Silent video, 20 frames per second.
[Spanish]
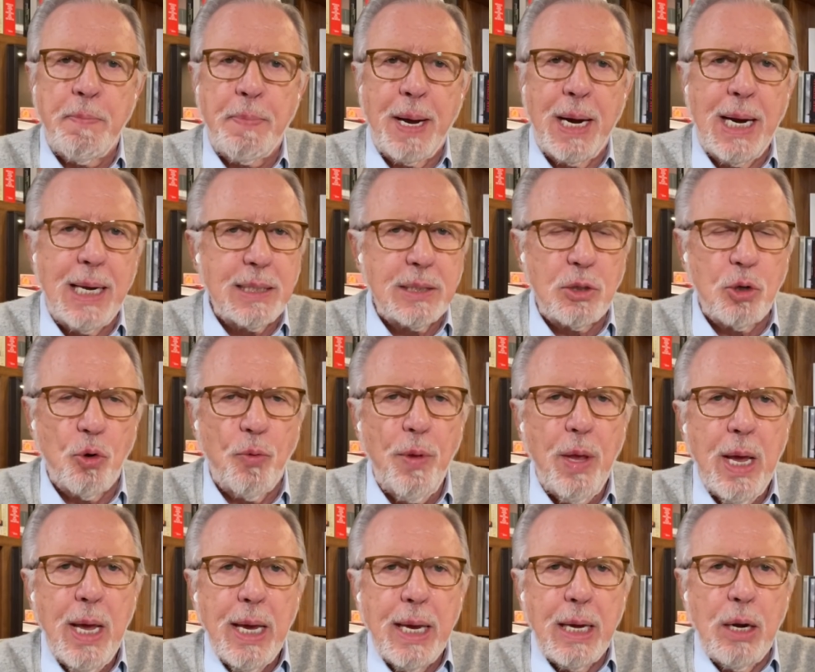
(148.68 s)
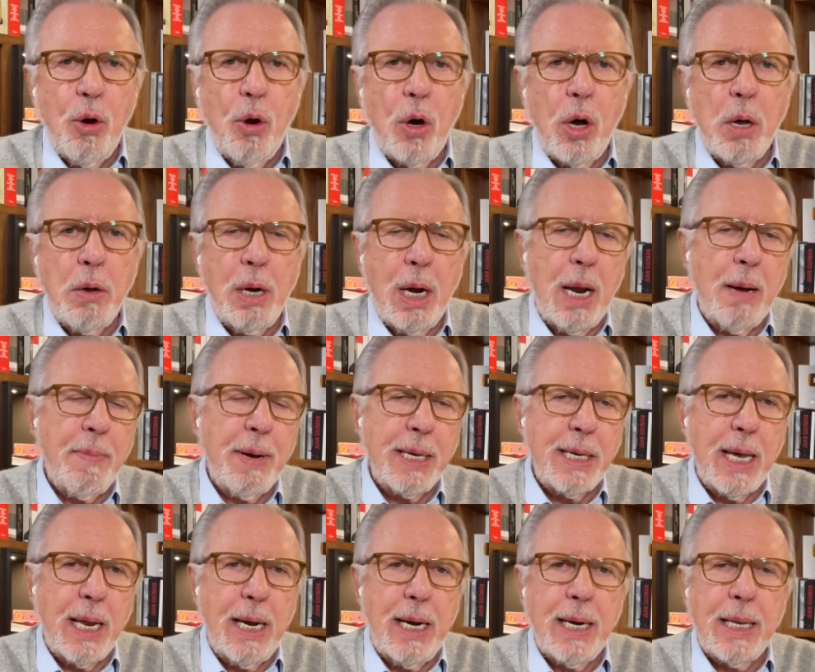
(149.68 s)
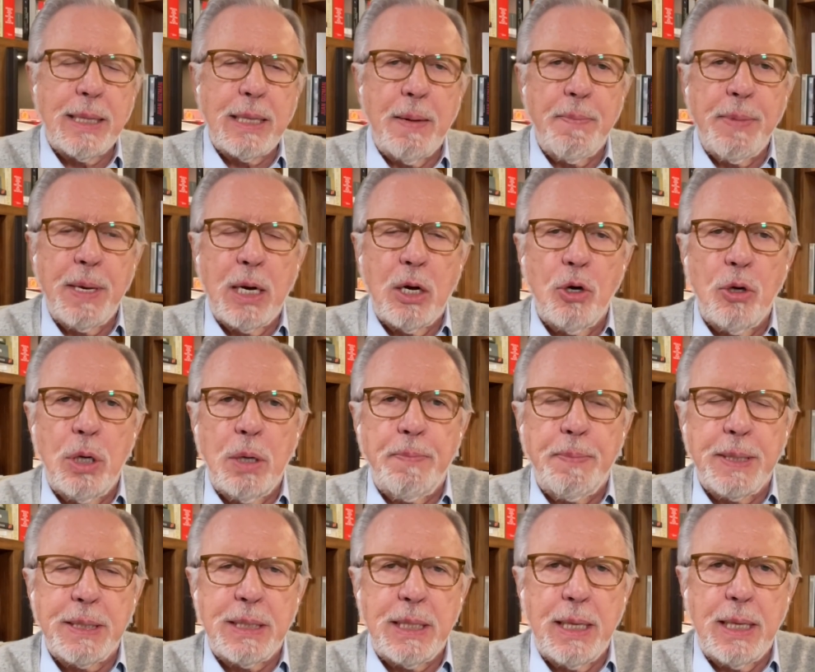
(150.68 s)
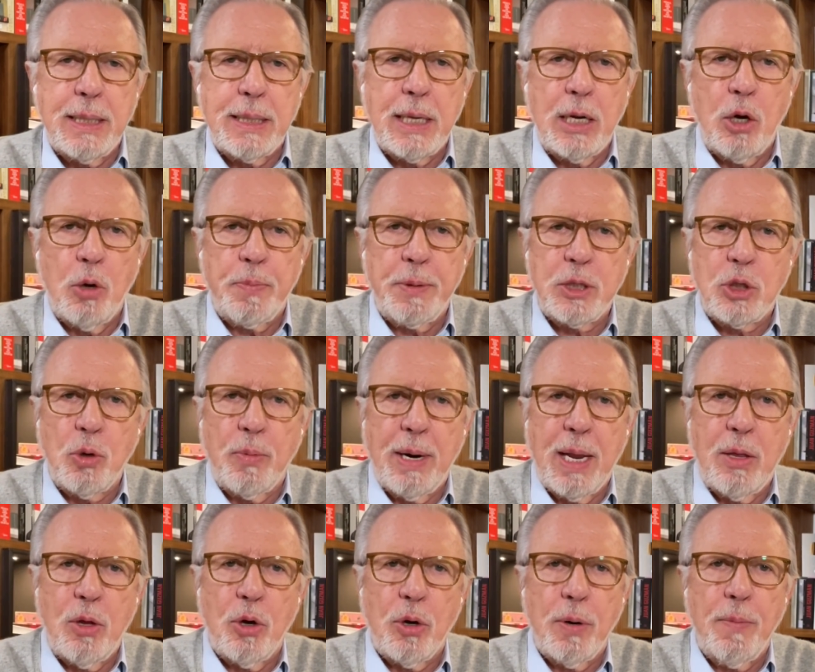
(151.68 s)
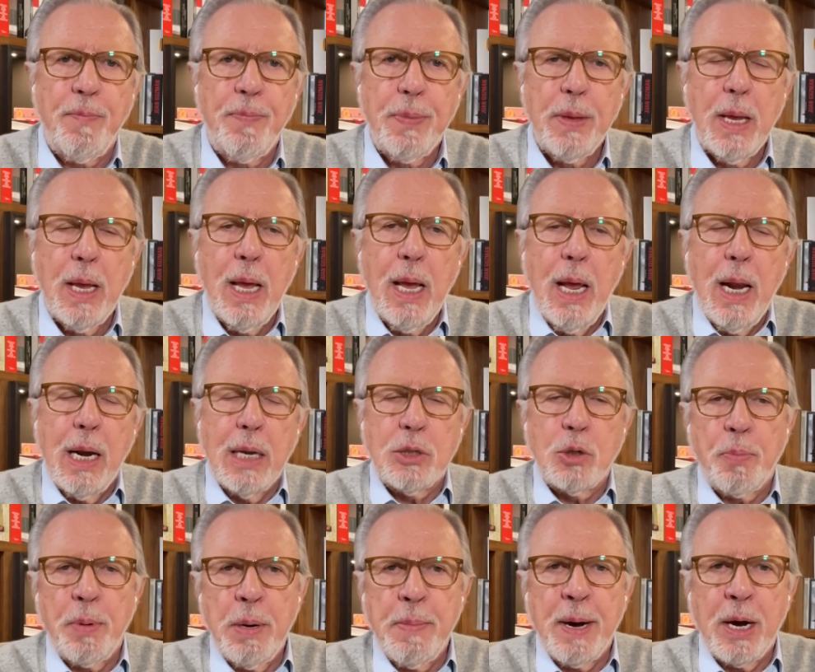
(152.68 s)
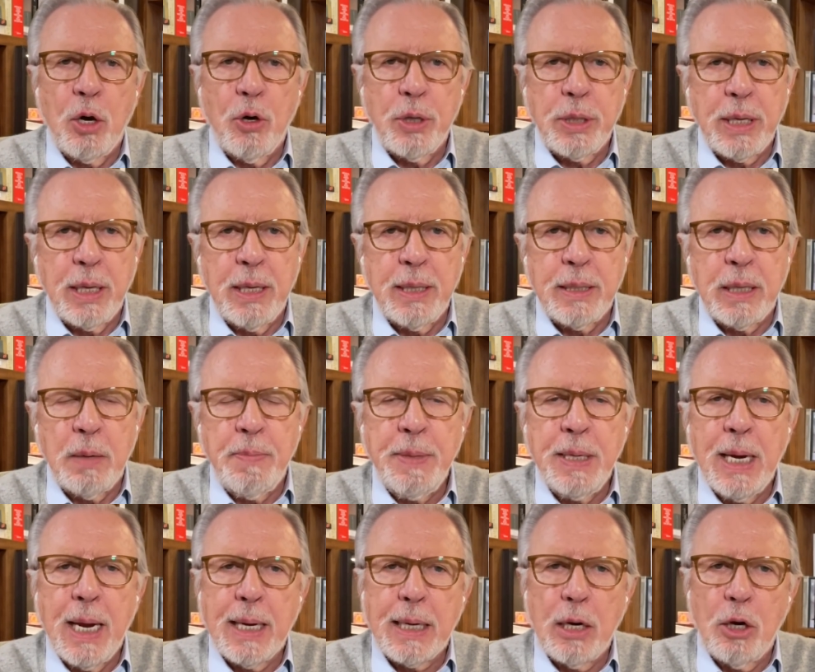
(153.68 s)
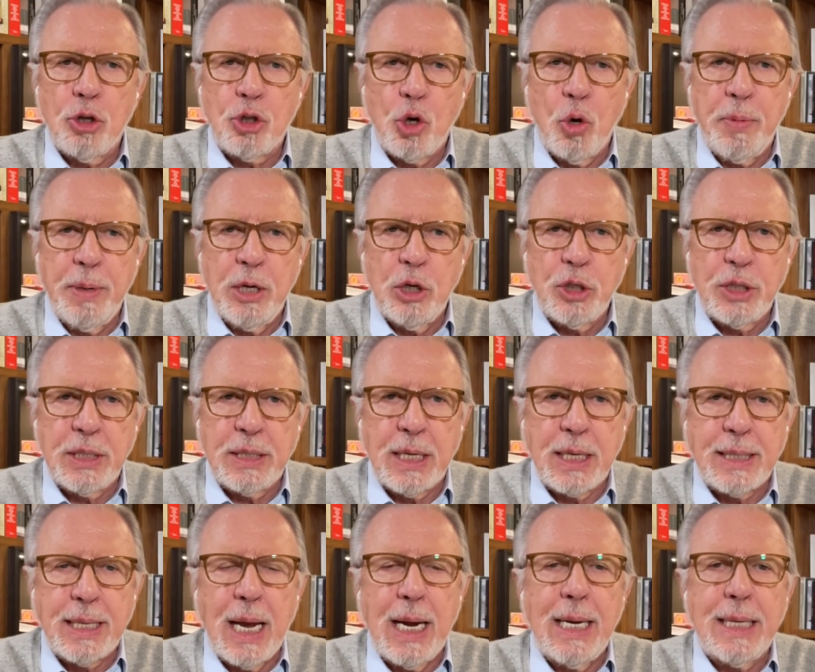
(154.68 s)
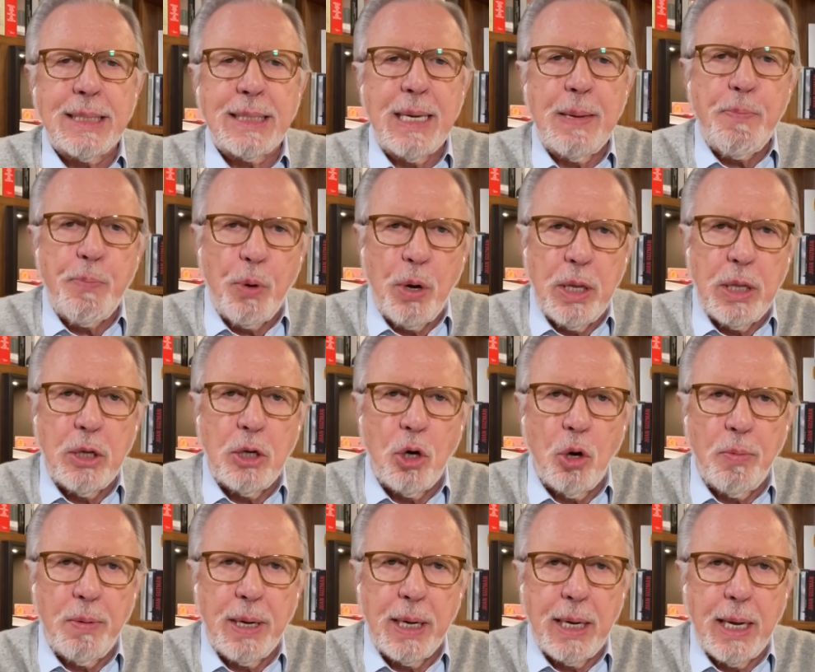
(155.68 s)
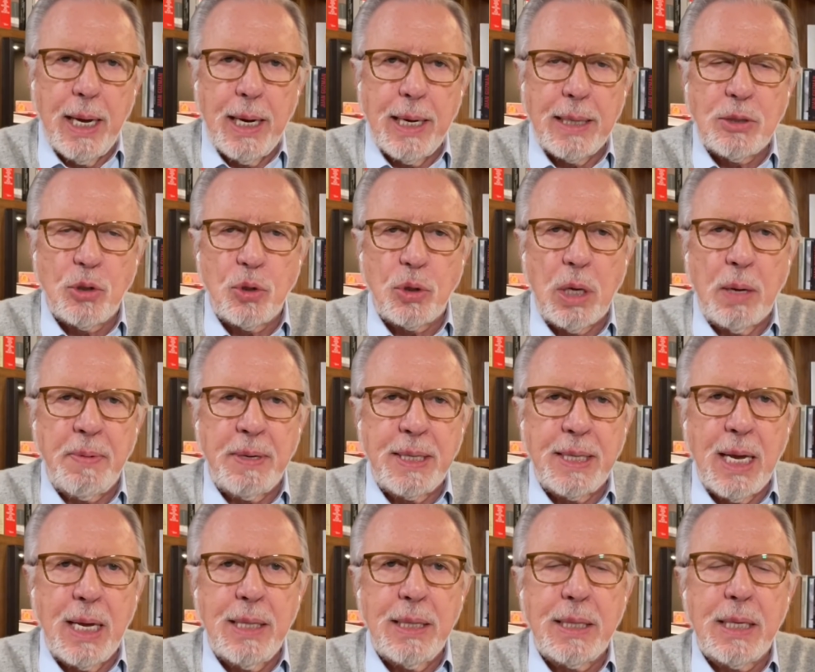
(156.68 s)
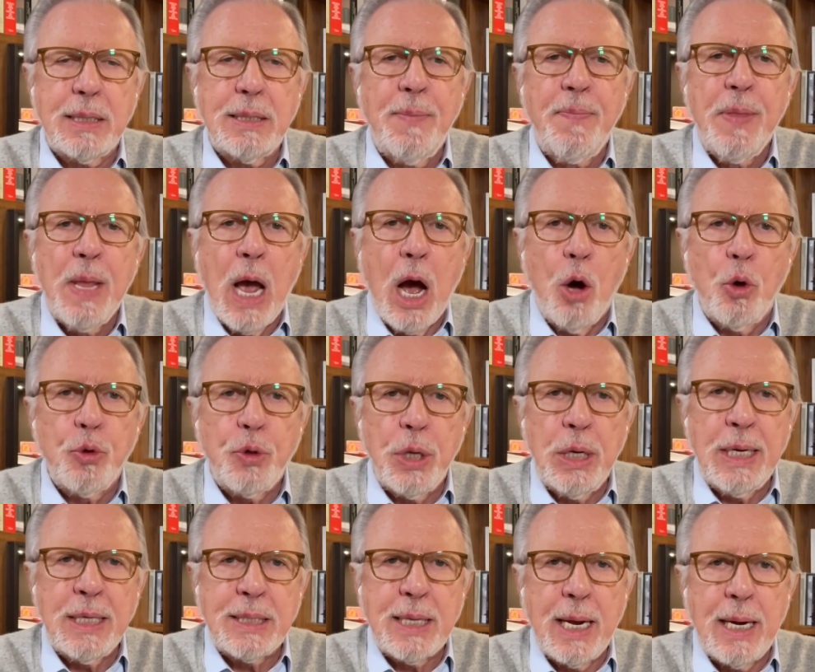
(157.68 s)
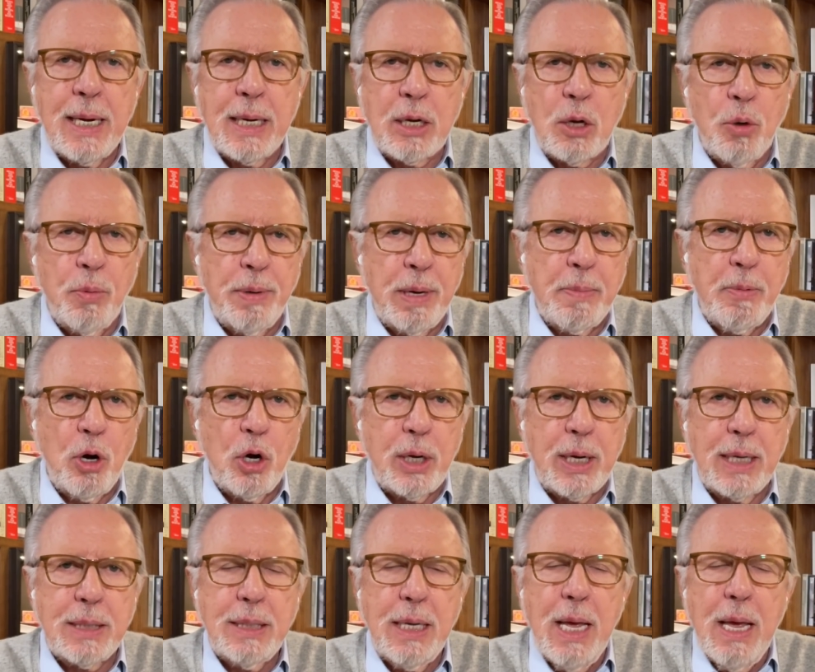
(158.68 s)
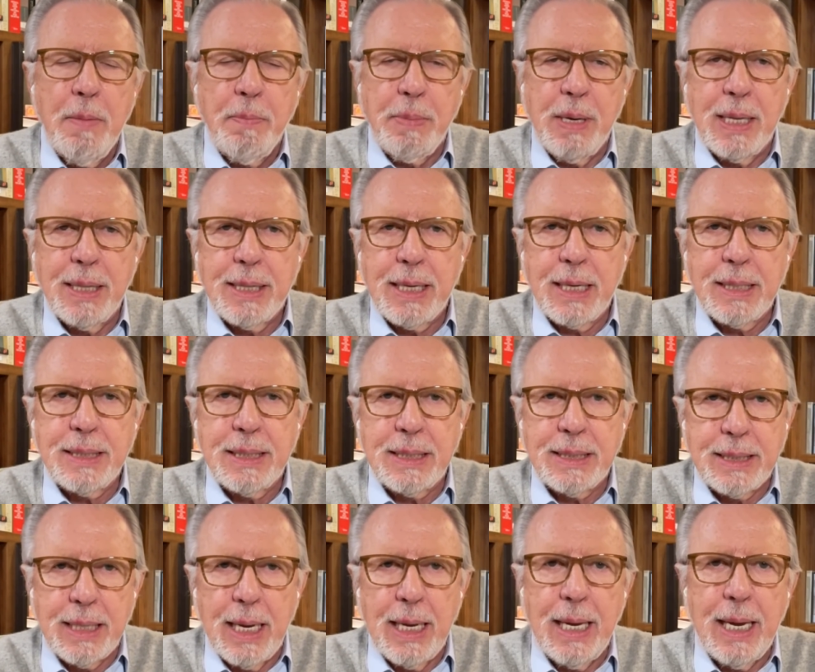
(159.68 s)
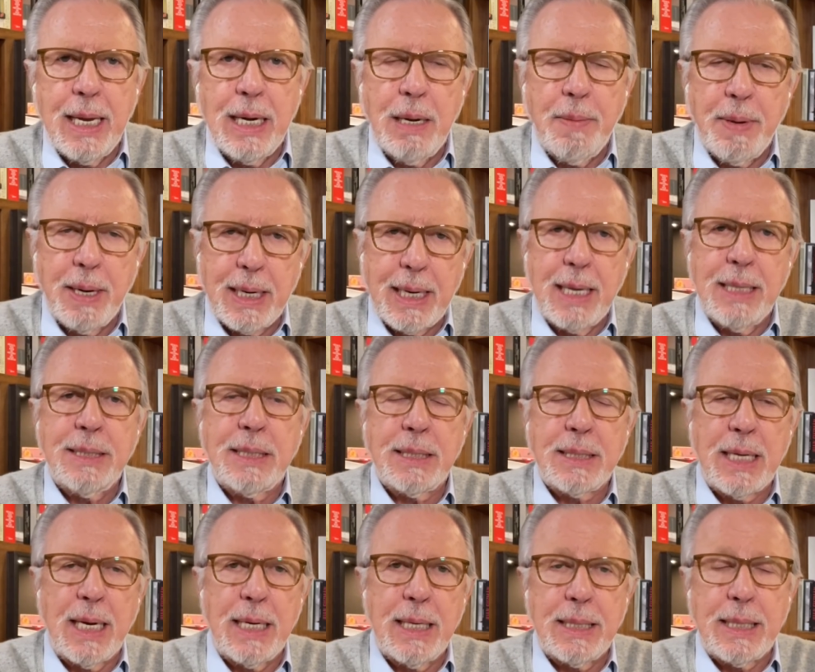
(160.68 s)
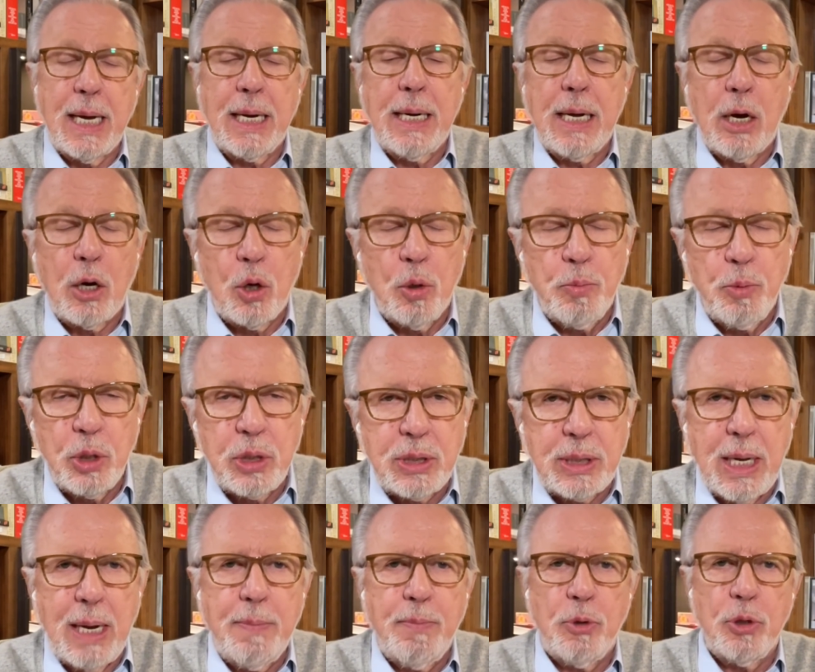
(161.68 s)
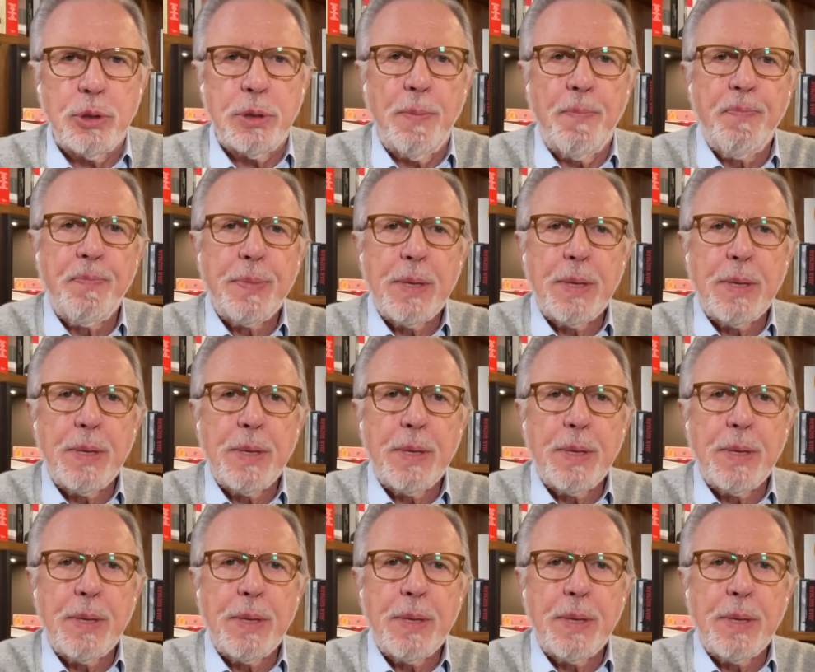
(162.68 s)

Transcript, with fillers: Palacio y luego a la mañanera también con el presidente López Obrador. La Suprema Corte determina que los gobiernos estatales sí pueden obligar a sus habitantes a utilizar el cubrebocas mientras esté en emergencia sanitaria como estamos.